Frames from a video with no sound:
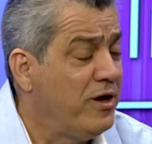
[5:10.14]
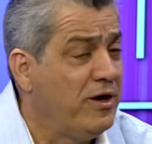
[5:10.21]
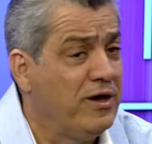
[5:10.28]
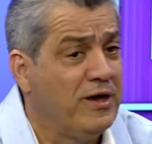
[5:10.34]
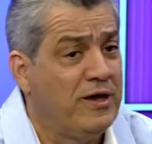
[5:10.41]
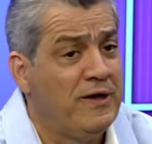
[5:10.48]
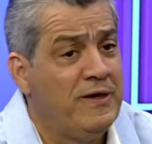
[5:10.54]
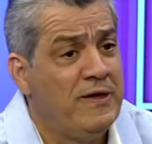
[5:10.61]

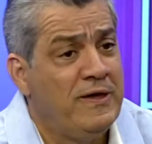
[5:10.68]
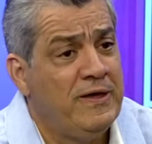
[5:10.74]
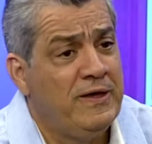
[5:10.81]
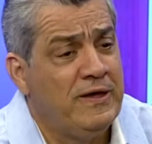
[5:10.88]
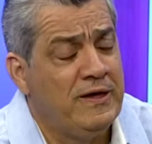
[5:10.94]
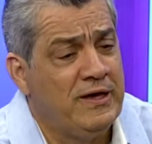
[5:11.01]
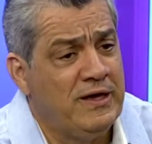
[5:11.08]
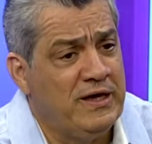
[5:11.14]
que
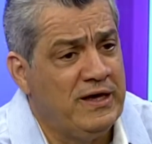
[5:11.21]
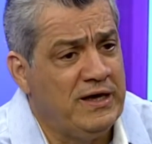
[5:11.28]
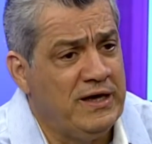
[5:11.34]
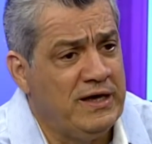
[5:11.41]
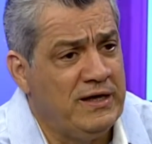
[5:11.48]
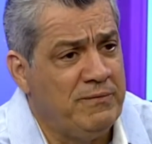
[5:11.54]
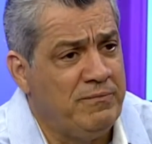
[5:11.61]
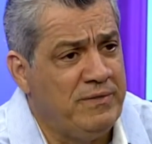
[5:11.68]

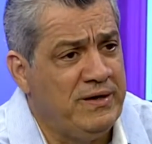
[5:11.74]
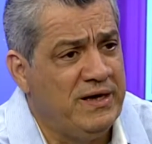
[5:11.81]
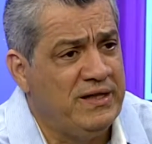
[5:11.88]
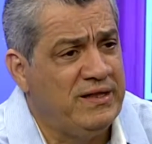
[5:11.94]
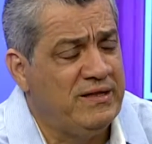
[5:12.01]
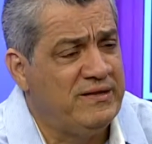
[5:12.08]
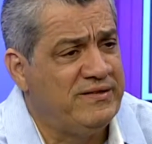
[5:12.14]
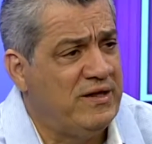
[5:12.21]
eh,
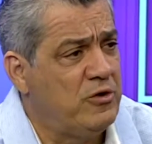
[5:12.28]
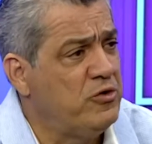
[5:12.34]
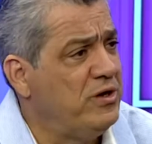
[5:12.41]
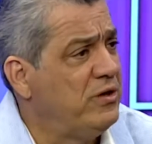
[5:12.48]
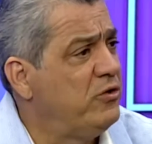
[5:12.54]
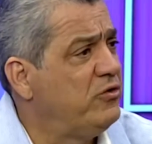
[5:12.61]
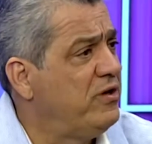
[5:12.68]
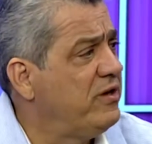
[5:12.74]
viene
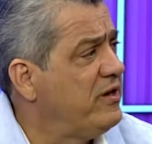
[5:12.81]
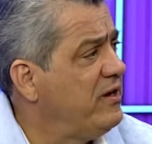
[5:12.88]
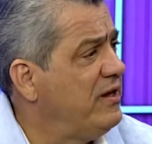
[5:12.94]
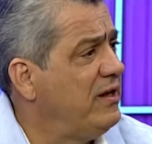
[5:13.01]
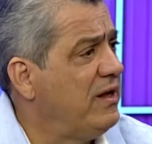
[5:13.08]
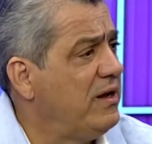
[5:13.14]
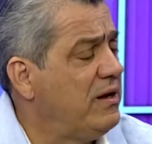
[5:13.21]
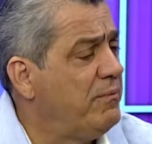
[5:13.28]
desarrollándose aquí
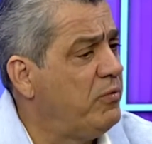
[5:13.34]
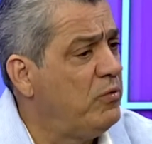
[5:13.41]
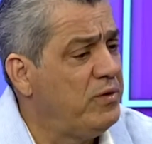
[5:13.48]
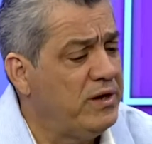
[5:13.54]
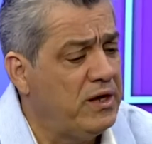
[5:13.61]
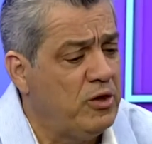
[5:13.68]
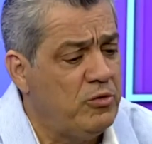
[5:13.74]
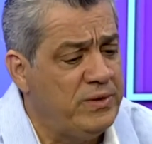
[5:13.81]
en la
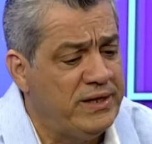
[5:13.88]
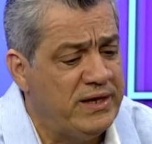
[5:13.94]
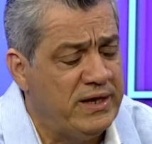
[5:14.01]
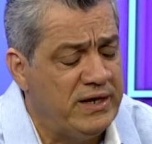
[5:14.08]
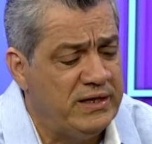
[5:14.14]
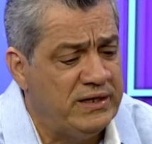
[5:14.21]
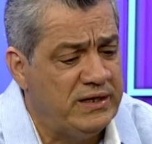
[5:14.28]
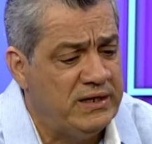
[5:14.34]
República
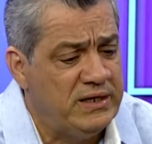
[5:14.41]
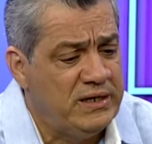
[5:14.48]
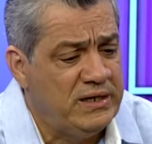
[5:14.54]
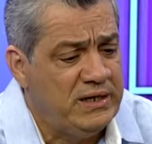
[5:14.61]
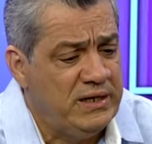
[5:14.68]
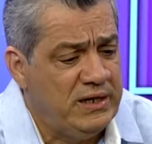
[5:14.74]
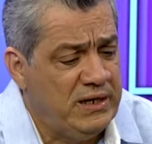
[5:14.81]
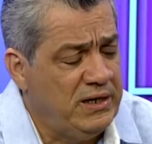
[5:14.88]
Dominicana,
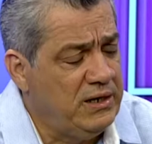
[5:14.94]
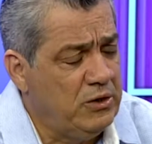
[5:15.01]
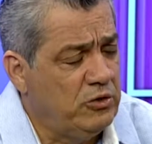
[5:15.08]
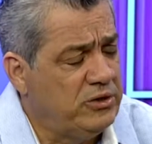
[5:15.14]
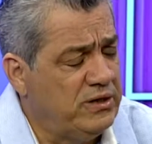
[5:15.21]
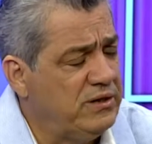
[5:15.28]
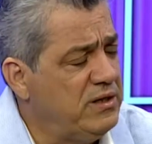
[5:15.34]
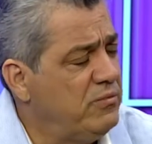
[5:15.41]
eh, los
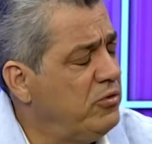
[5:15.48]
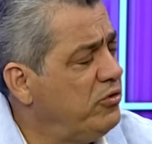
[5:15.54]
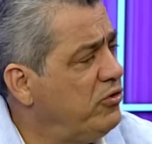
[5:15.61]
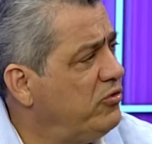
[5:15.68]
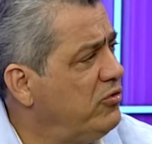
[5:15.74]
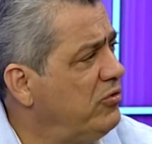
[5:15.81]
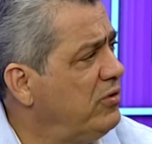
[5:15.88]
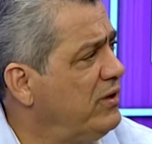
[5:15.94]

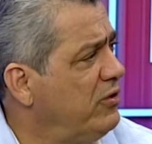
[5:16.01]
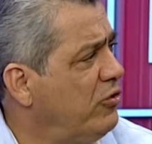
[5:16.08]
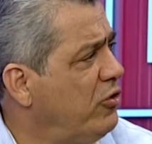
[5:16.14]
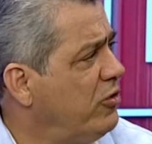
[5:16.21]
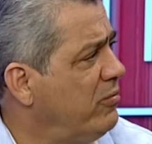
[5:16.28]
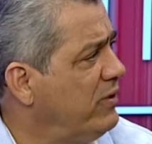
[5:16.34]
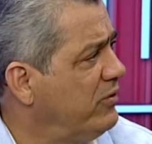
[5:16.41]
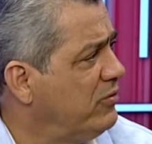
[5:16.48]
testimonios son
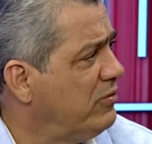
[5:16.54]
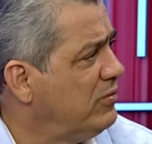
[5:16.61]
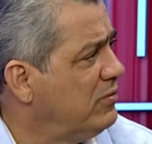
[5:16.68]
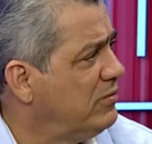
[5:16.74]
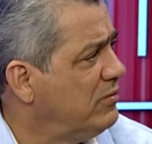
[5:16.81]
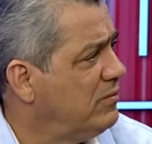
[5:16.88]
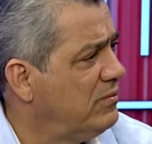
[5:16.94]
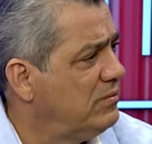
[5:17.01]
enormes, son
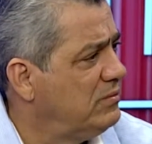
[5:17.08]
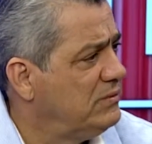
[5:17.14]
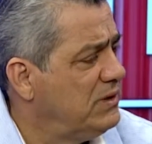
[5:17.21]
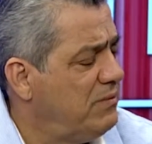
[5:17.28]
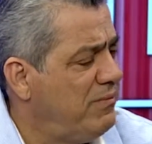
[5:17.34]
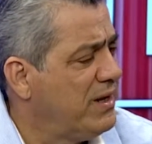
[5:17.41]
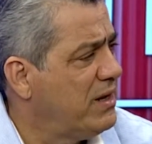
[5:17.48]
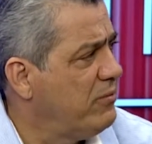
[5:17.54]

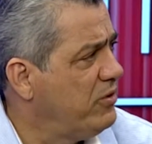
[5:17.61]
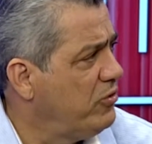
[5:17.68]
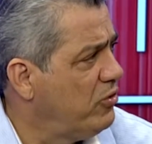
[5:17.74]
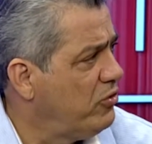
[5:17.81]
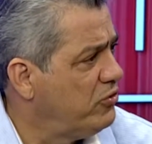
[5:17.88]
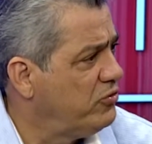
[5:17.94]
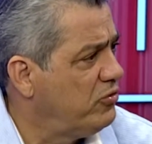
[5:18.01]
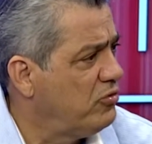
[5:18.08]

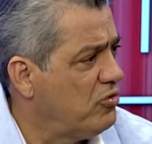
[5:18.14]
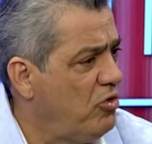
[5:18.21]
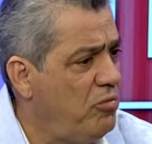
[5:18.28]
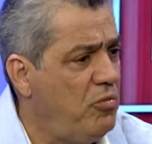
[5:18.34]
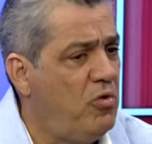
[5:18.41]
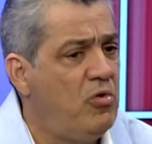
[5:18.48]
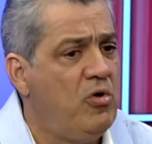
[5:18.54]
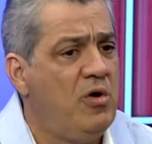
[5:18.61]
maravillosos, como
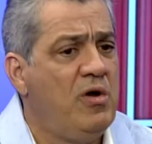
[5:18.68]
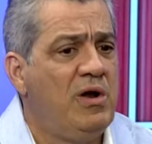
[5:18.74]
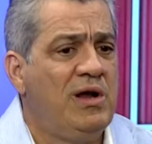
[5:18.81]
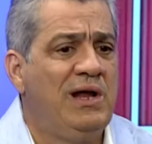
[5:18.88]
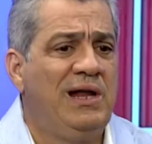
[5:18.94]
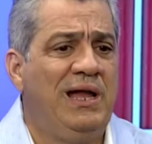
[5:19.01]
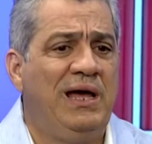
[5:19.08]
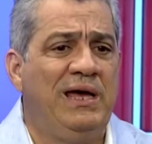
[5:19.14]
cómo
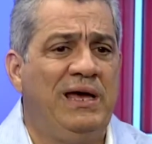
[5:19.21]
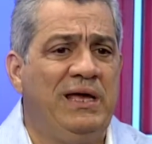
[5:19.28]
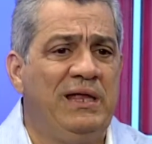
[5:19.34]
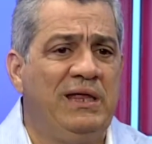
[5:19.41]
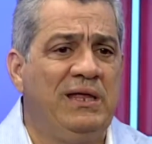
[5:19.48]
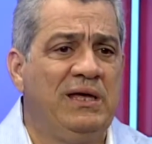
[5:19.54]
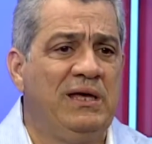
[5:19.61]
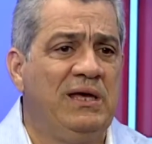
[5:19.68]
la
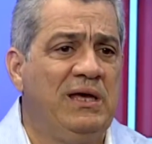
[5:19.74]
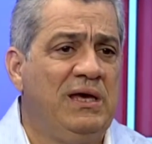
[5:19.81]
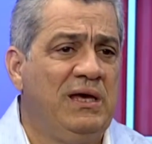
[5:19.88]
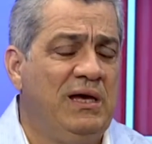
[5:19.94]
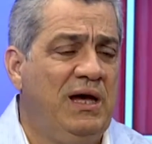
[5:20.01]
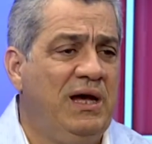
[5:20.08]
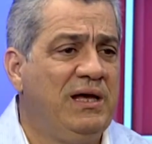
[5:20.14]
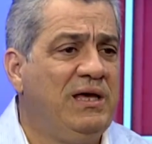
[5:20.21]
gente
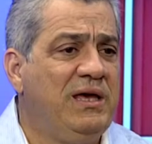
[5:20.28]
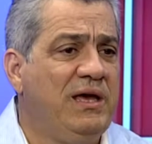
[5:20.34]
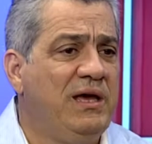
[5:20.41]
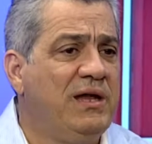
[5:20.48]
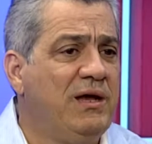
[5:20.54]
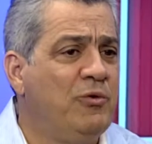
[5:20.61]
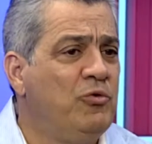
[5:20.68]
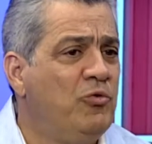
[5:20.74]

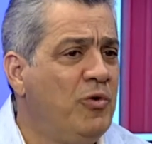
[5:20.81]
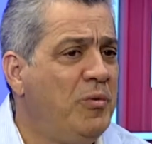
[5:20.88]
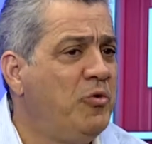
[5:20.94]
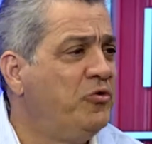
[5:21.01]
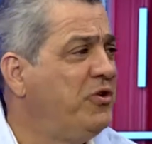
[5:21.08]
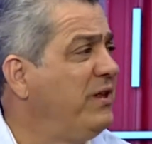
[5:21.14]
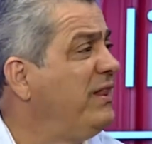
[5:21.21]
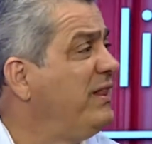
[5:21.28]
adquiere un
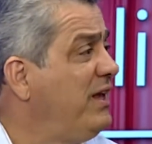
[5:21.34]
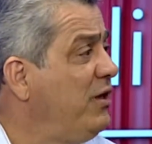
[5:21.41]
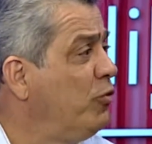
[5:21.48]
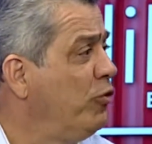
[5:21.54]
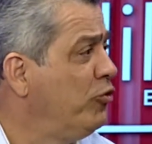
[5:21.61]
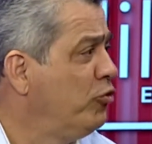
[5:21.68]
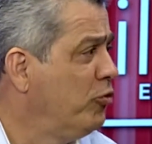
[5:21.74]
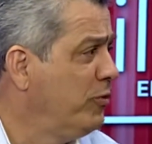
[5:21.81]
nuevo
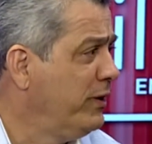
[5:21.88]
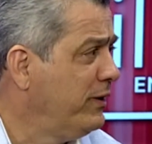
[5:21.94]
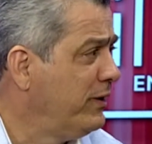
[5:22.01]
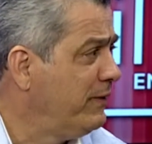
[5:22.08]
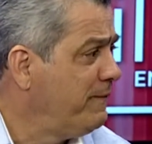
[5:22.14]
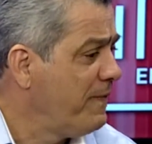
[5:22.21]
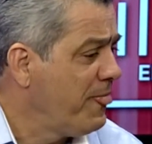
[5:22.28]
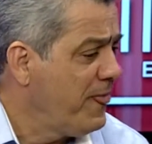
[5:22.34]
sentido en su vida.
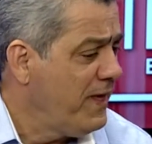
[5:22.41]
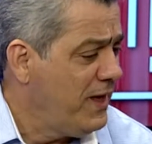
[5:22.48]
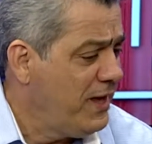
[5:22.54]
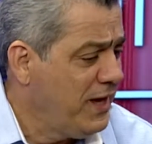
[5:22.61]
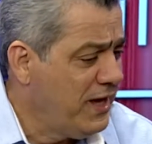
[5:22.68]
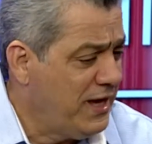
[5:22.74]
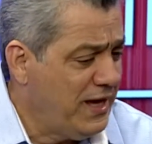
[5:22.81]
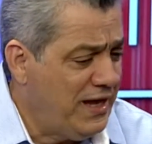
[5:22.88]
Que
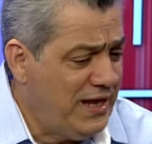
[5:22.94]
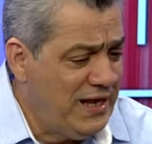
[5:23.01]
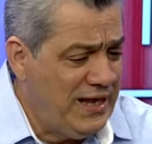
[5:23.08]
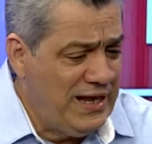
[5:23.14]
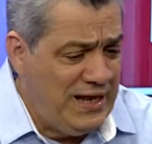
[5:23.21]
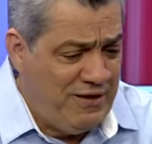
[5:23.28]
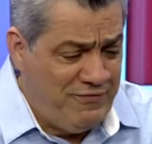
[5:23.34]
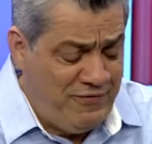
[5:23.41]
eh, sin
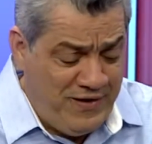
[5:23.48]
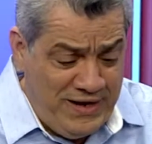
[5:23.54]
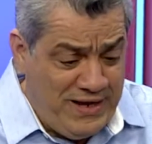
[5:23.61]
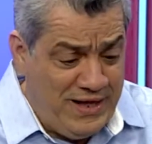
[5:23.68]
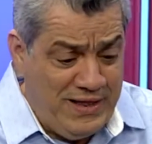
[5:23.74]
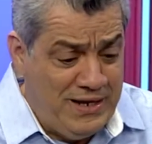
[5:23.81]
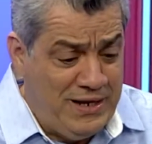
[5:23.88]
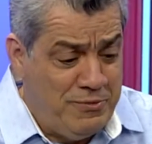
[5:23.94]
fe,
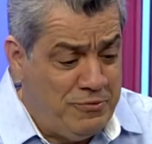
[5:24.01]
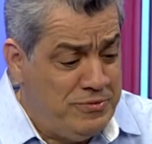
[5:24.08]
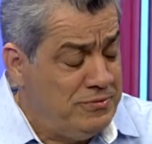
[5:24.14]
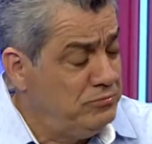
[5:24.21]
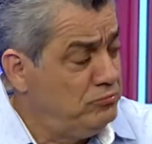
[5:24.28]
oye, sin fe no hay